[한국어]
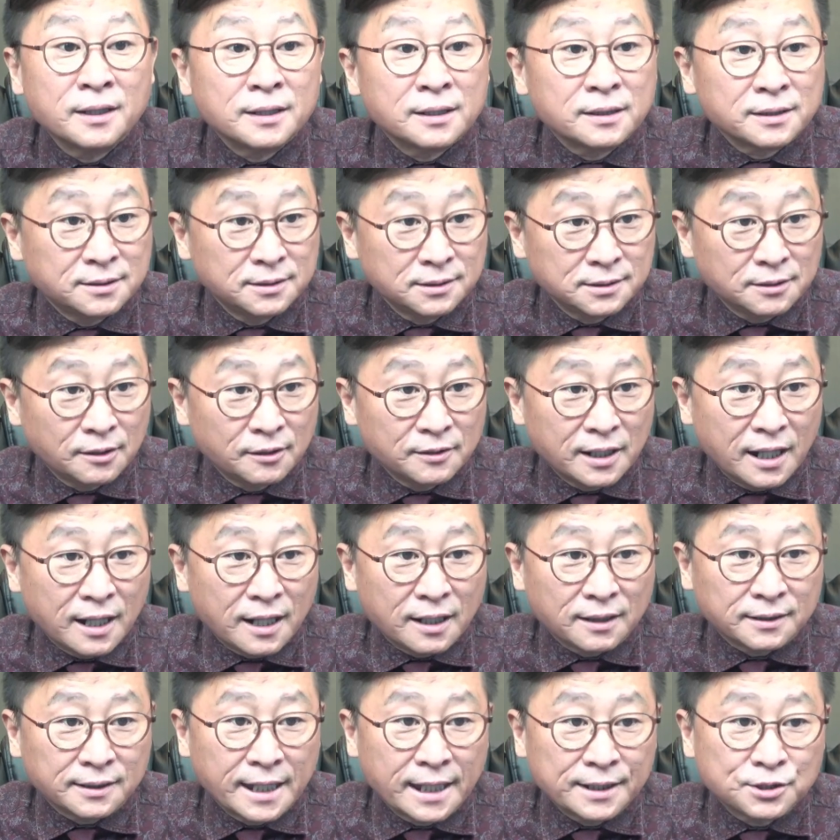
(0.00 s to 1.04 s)
그러나
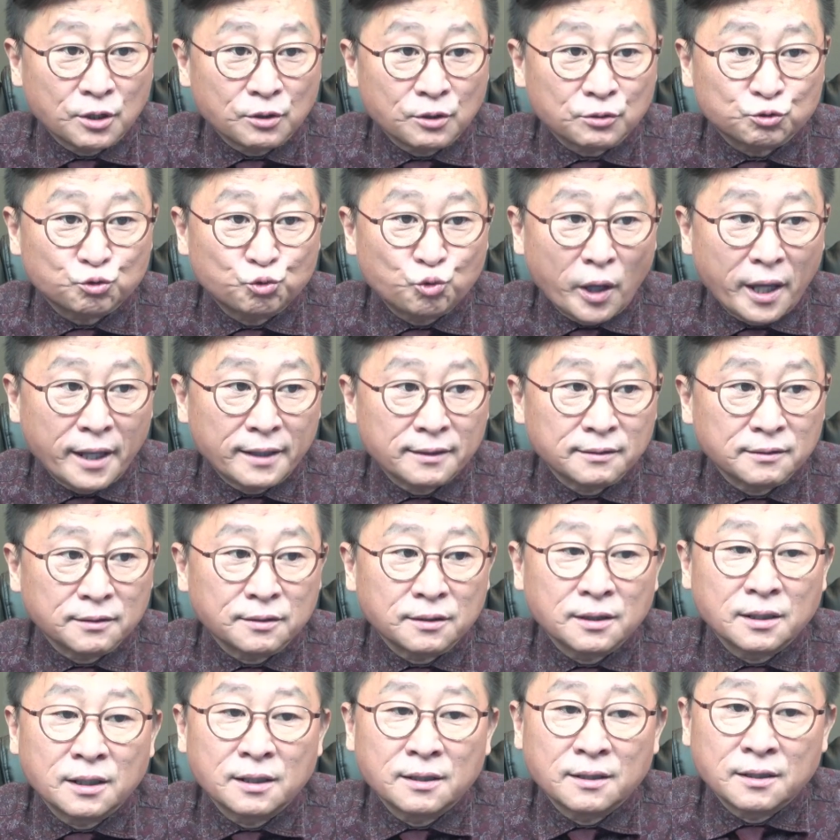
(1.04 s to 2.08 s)
계속된
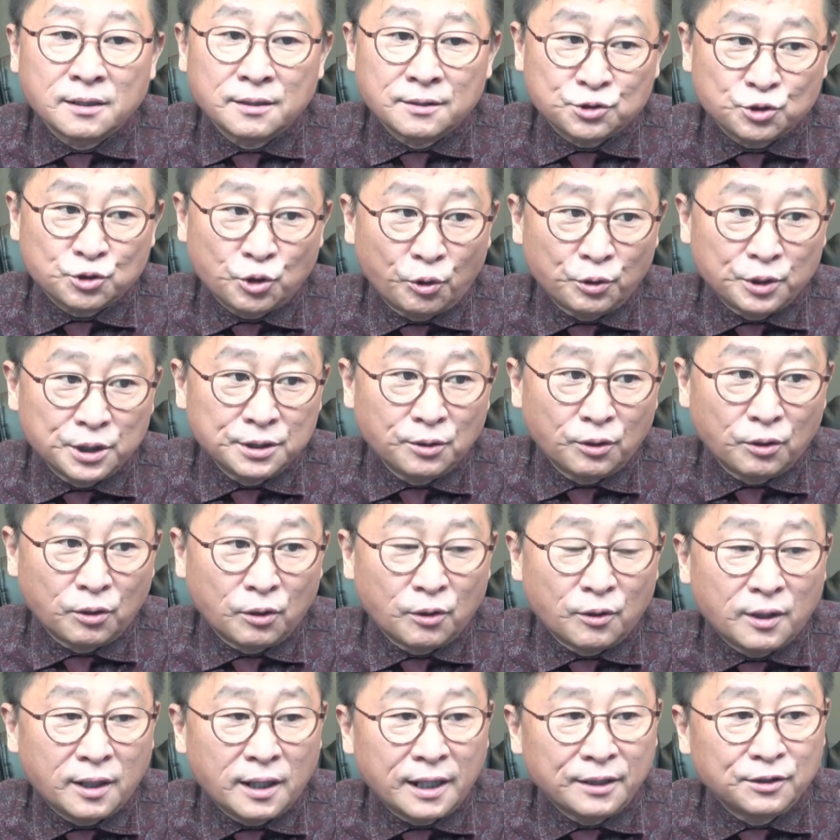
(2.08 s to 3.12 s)
소리로
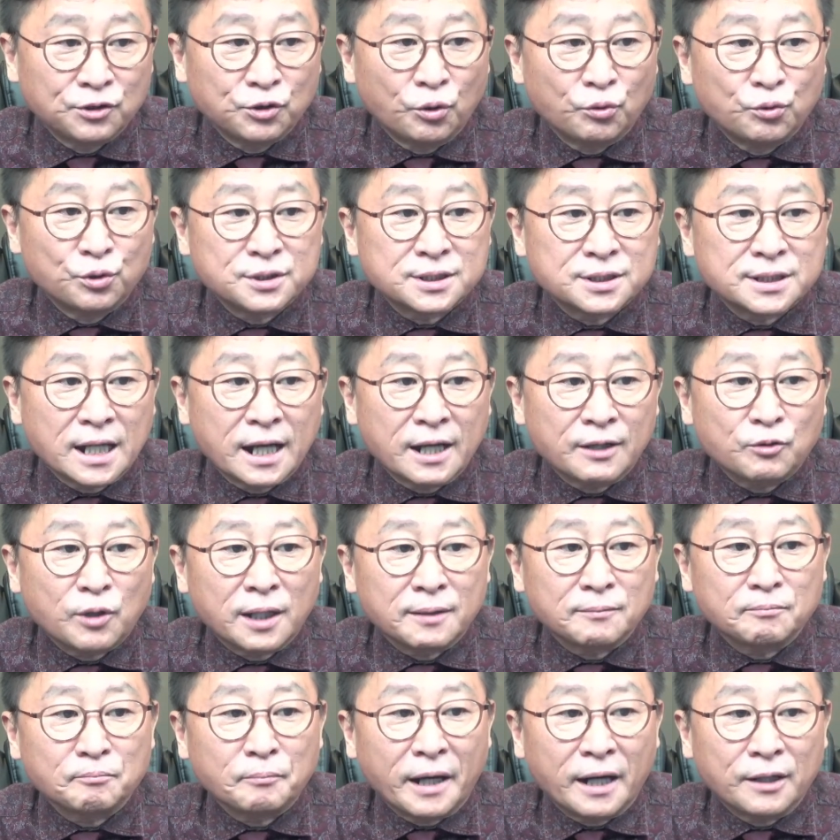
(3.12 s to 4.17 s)
한동훈
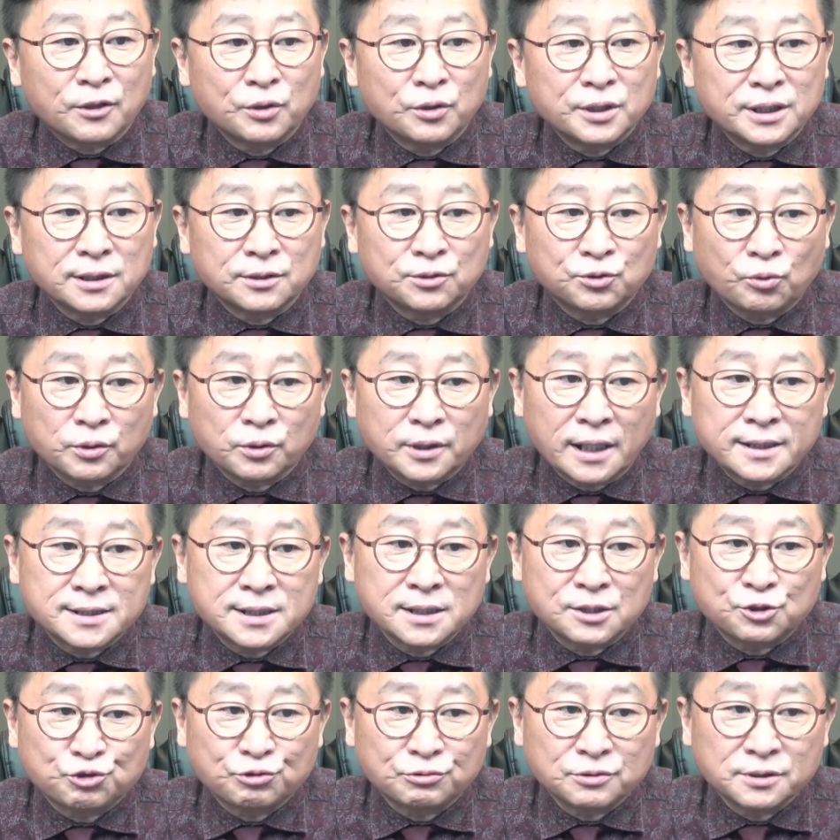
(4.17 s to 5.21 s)
장관 발언이 또다시
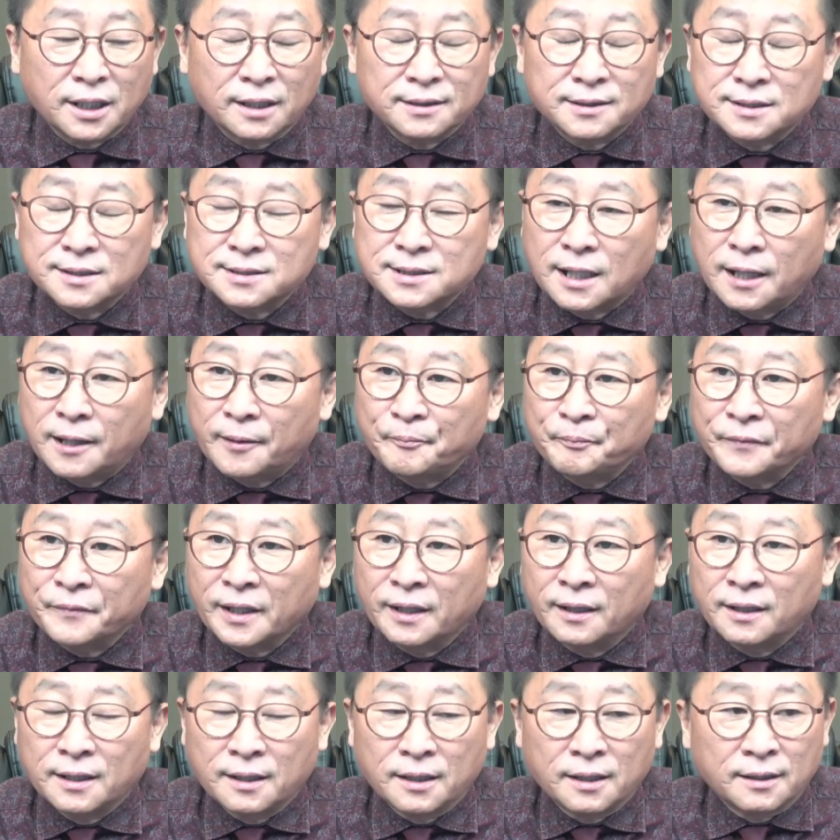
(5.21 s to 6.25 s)
중단되자
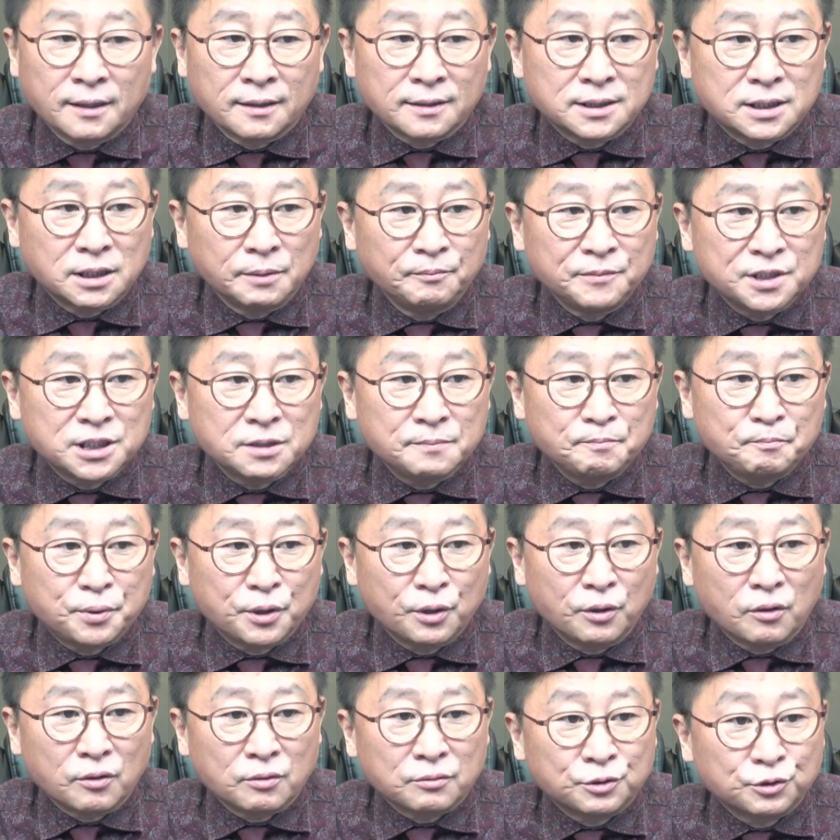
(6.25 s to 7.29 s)

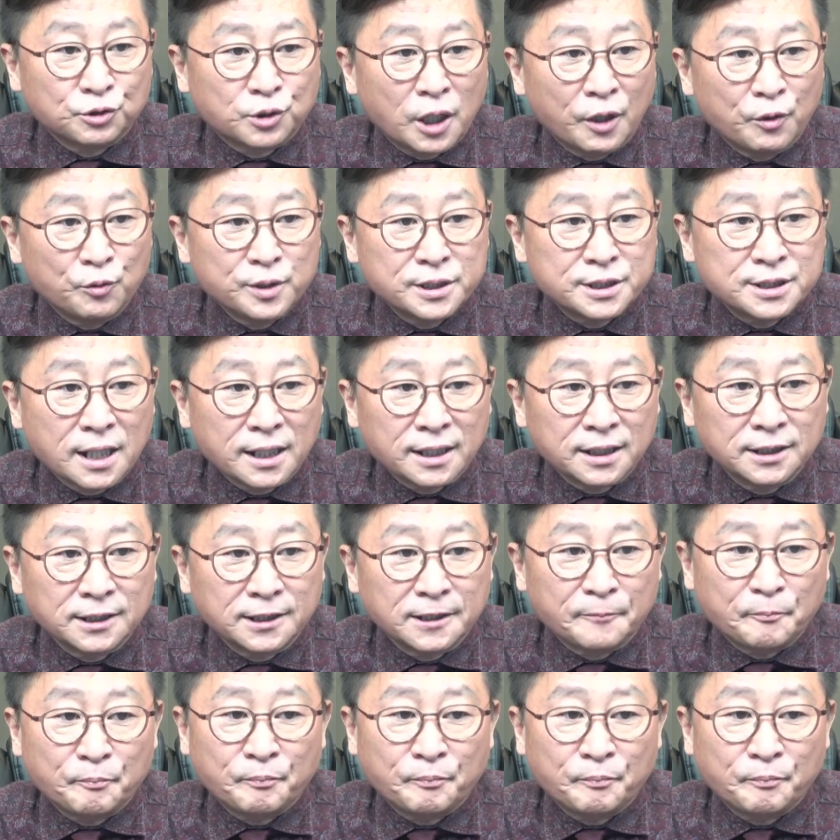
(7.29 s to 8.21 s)
김진표 국회의장이